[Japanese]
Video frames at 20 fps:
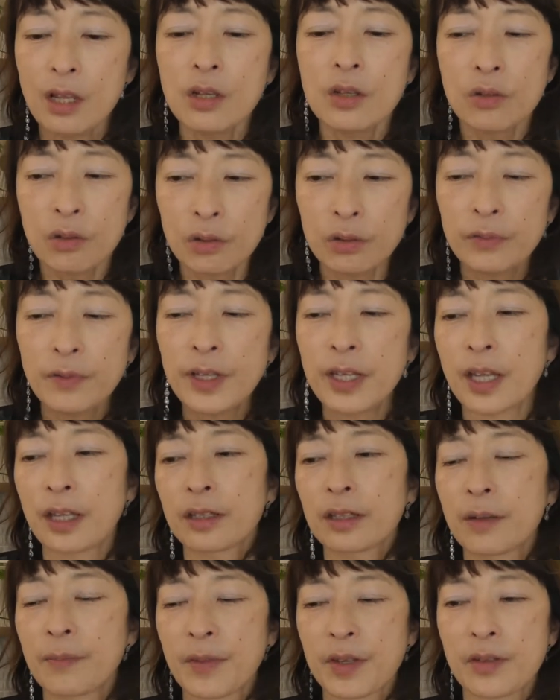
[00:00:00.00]
そういうのはやっ
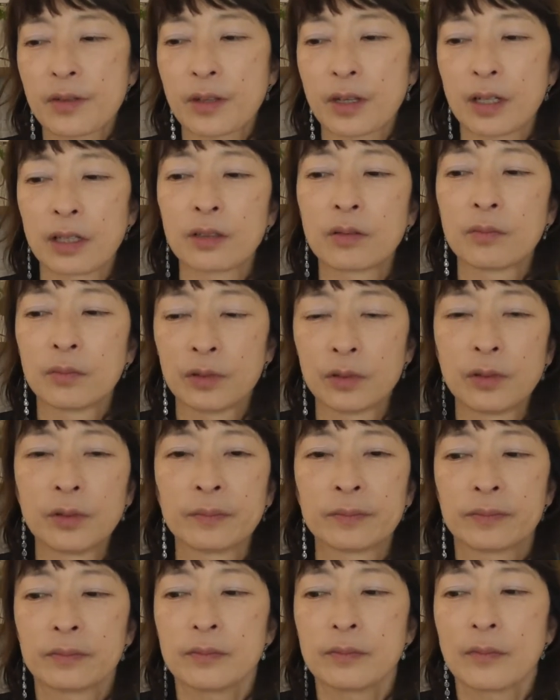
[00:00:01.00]
てますけれど
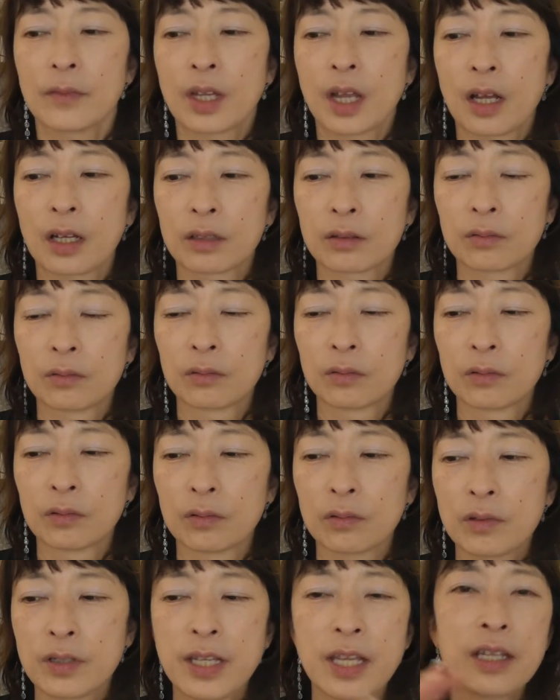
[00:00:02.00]
もあ
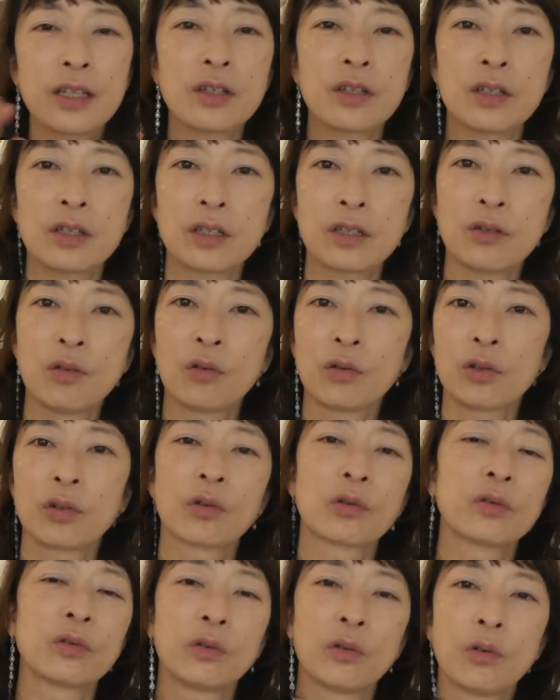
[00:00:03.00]
の全能
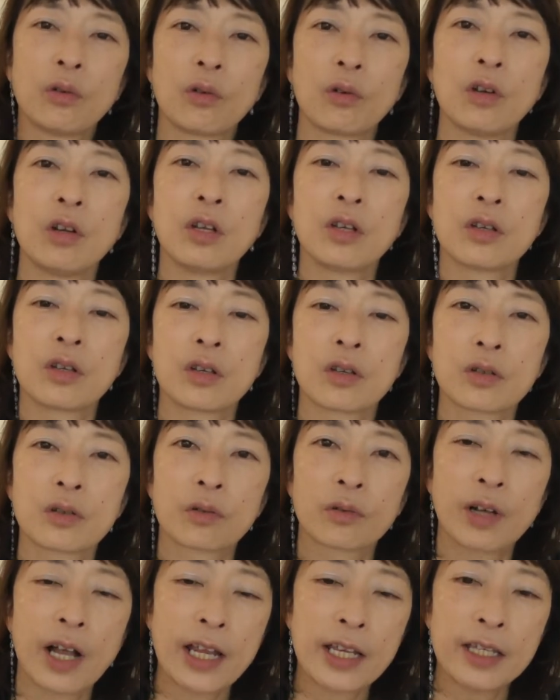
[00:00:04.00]
力を
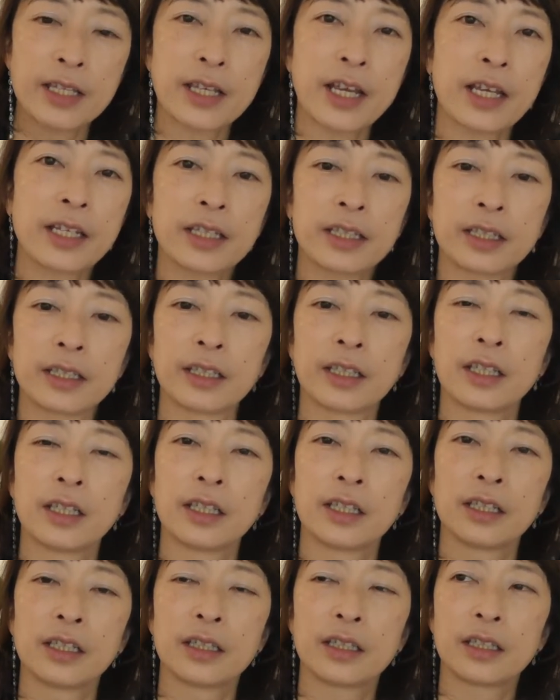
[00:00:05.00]
その会社員
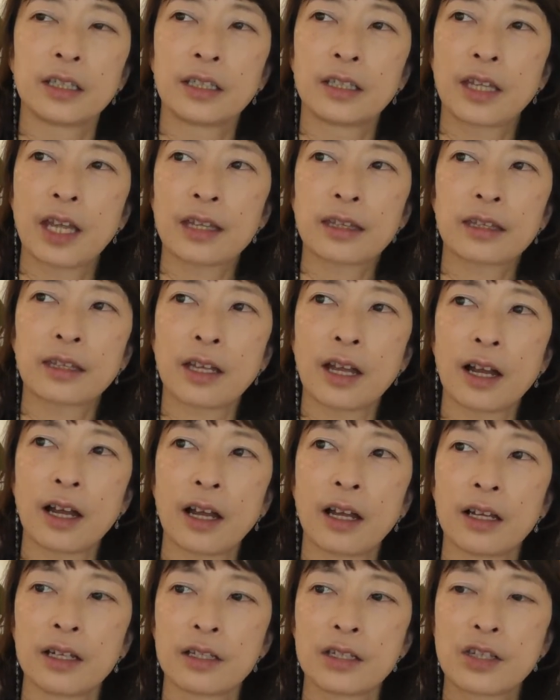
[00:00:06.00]
だっ
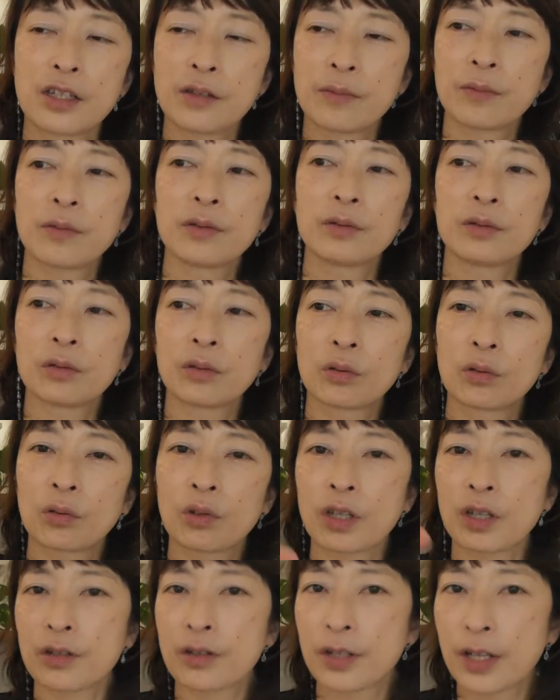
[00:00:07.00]
た自分の
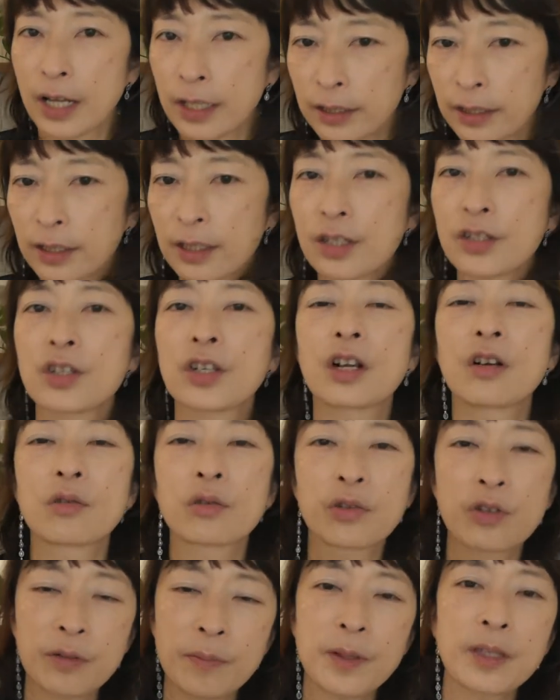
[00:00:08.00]
時に使ってた時間を
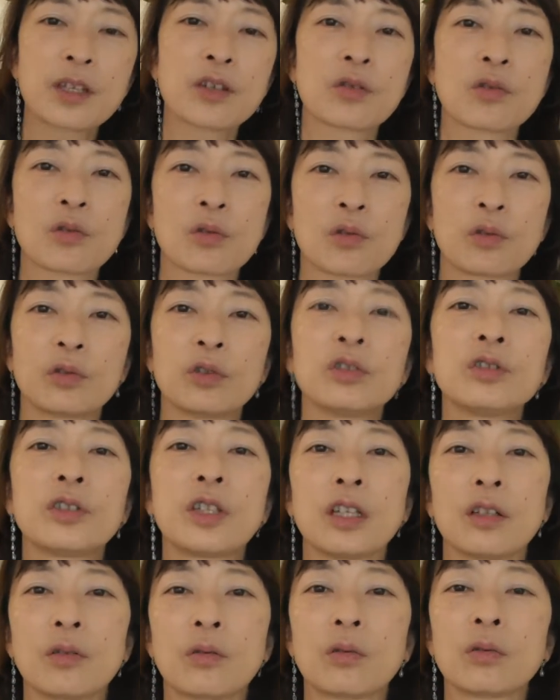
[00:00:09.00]
全て注ぐっ
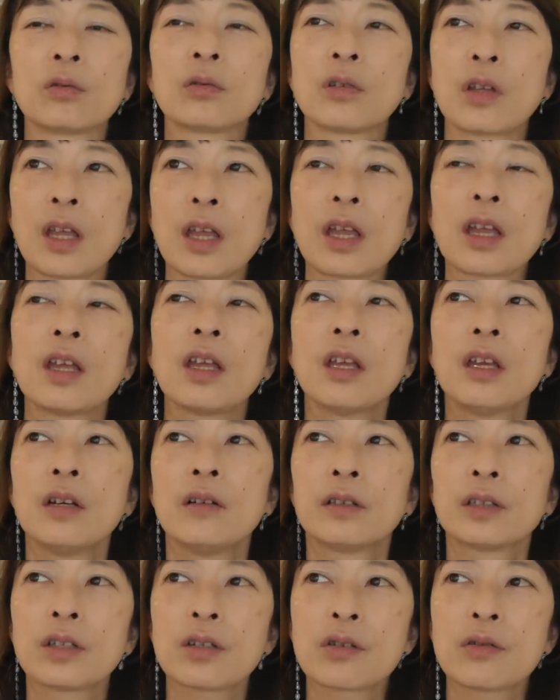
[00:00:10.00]
ていうことで
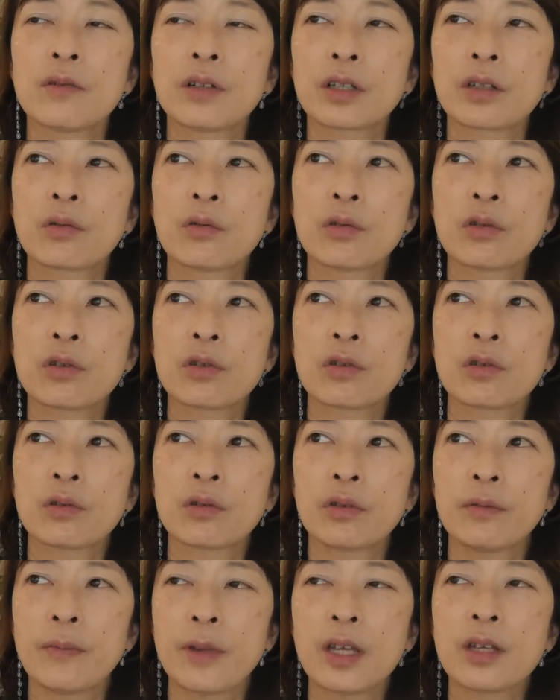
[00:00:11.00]
私は教室
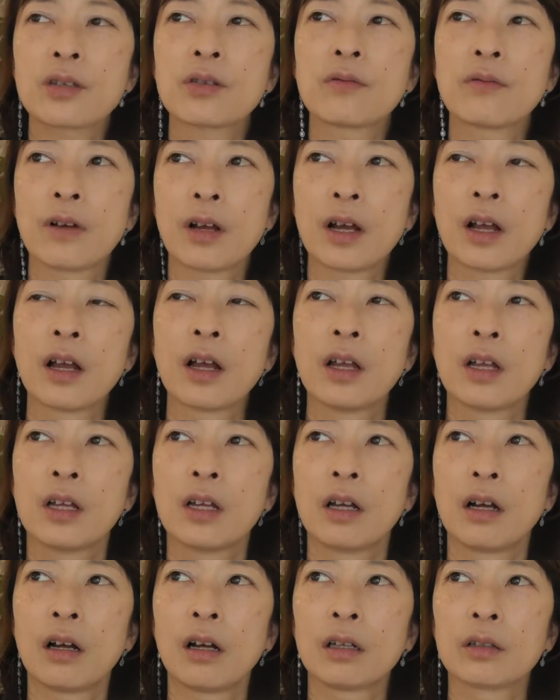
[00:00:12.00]
のイメージは
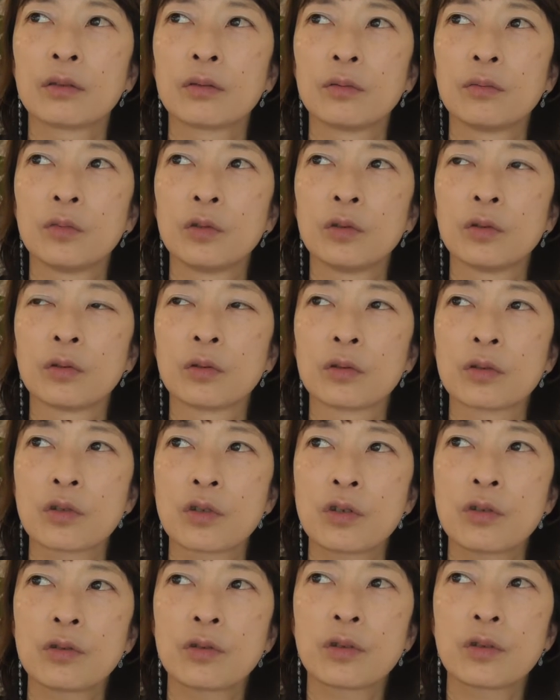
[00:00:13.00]
あのもう
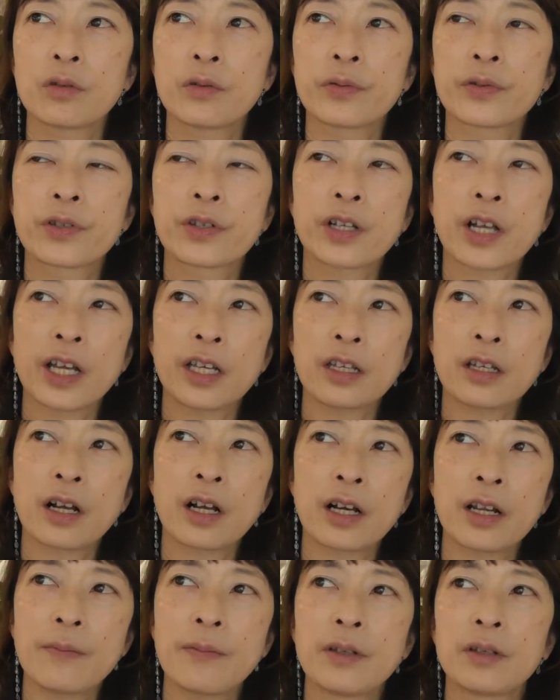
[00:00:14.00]
週休2日以
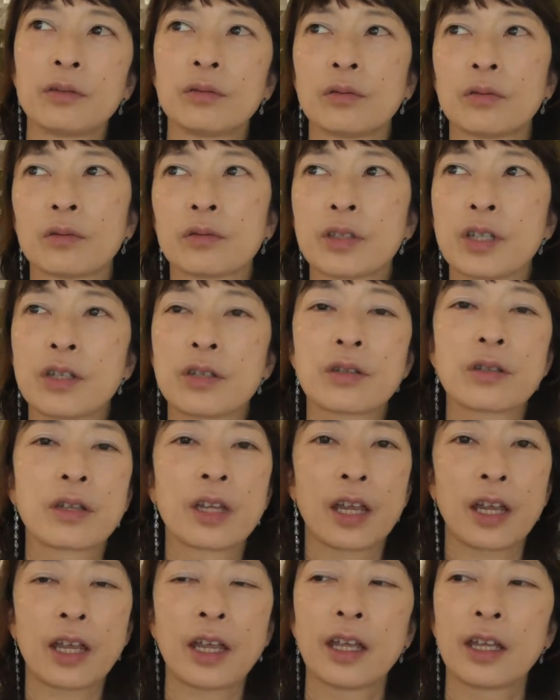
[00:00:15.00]
下レベルの日
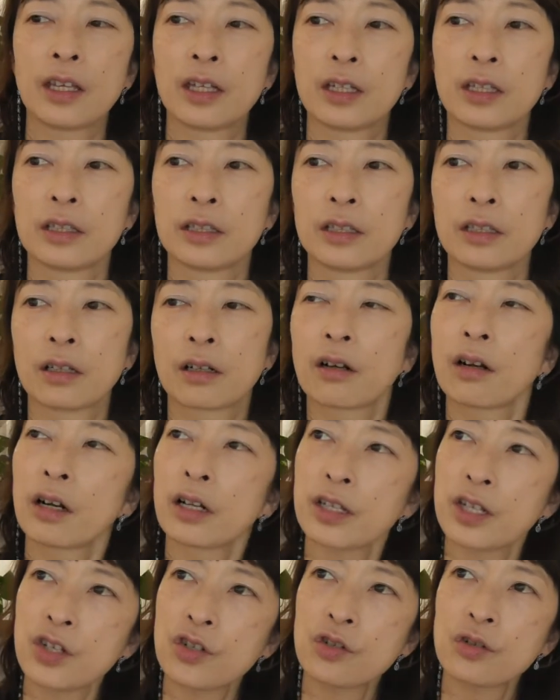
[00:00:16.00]
程だから
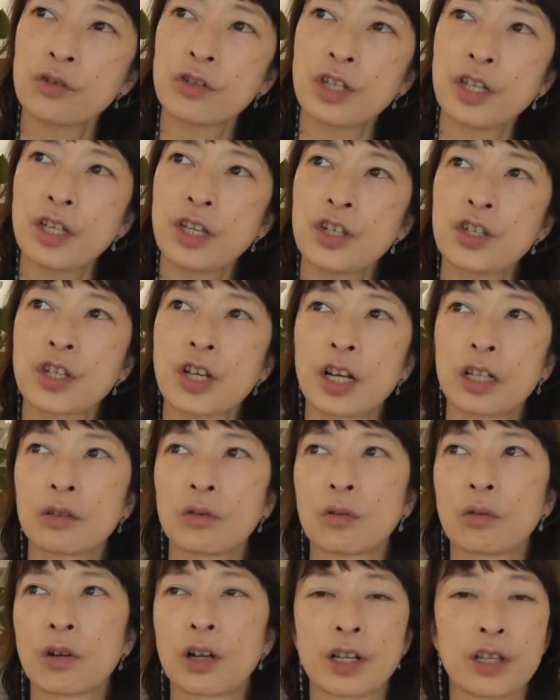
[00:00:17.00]
22日稼
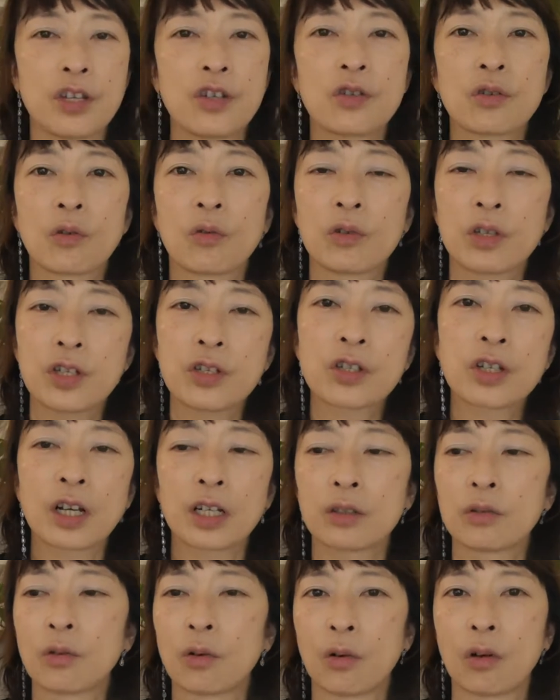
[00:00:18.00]
働から25日
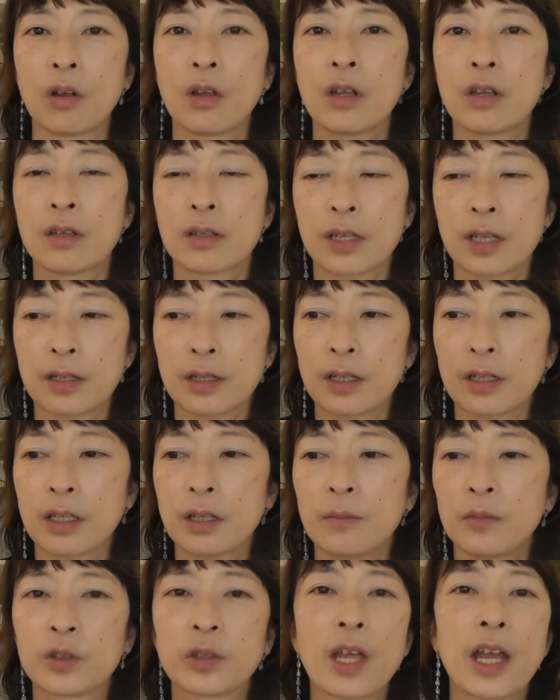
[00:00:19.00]
稼働させ
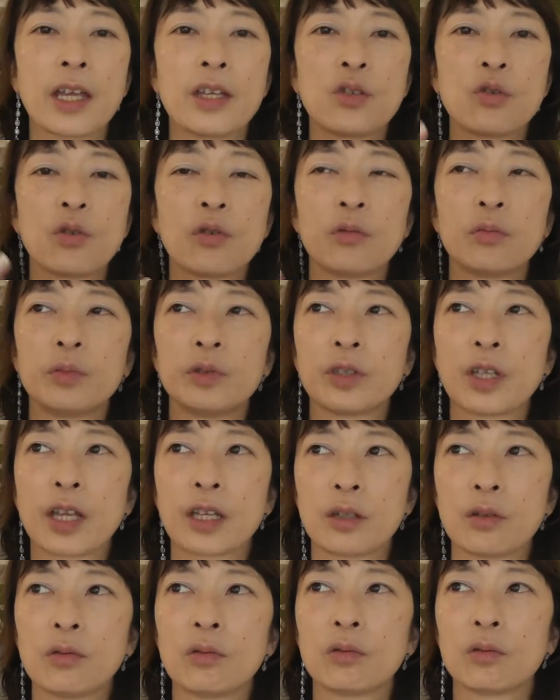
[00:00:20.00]
ても大丈夫な
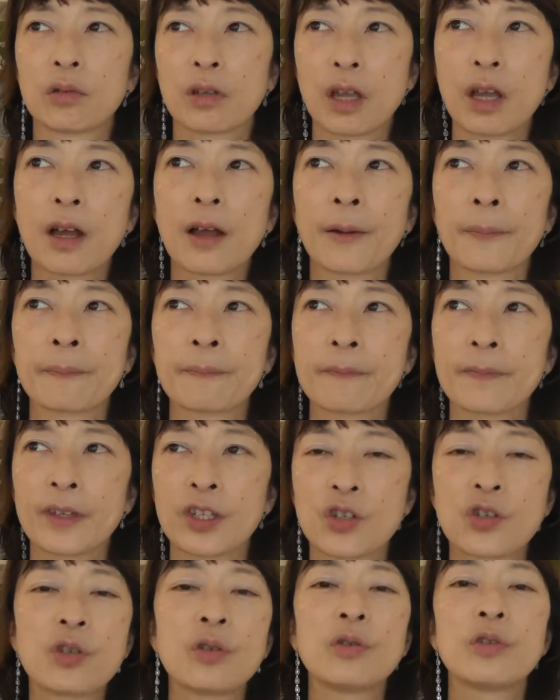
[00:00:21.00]
ような
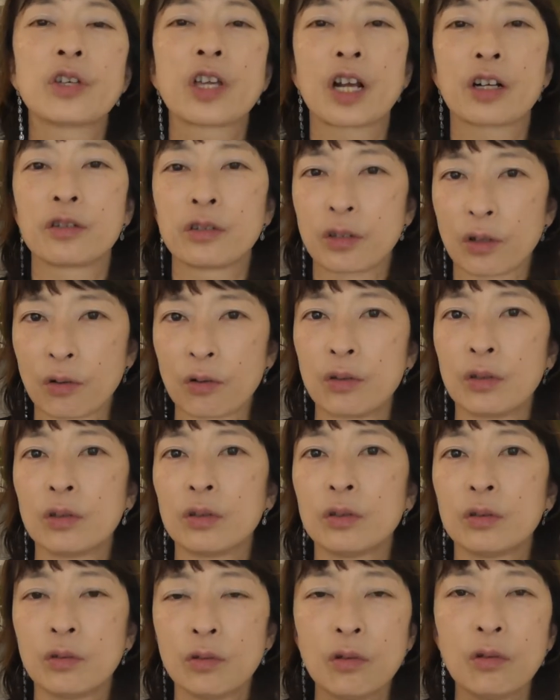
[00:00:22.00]
集客量
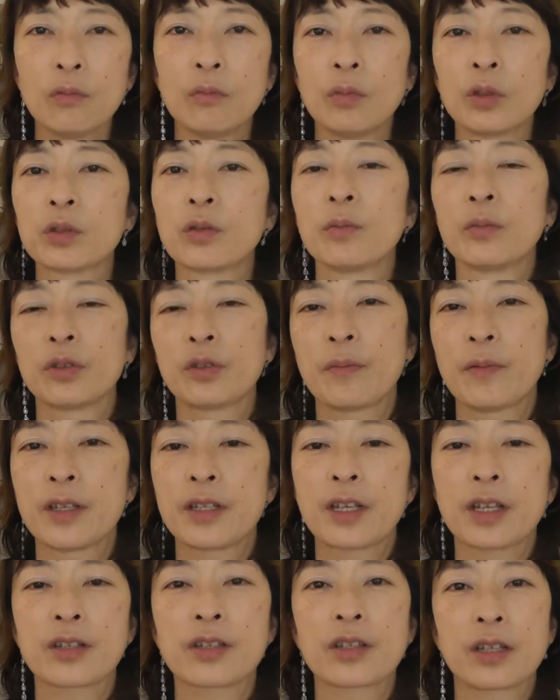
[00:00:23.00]
をもともと目
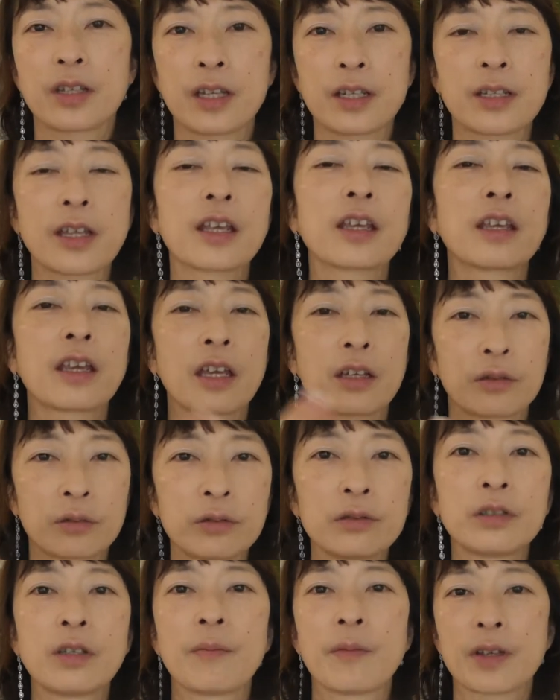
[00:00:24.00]
指して設計
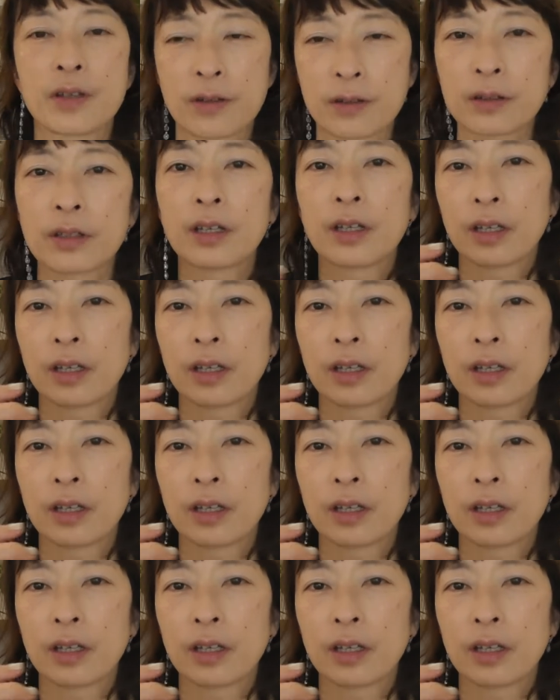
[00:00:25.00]
組んでます。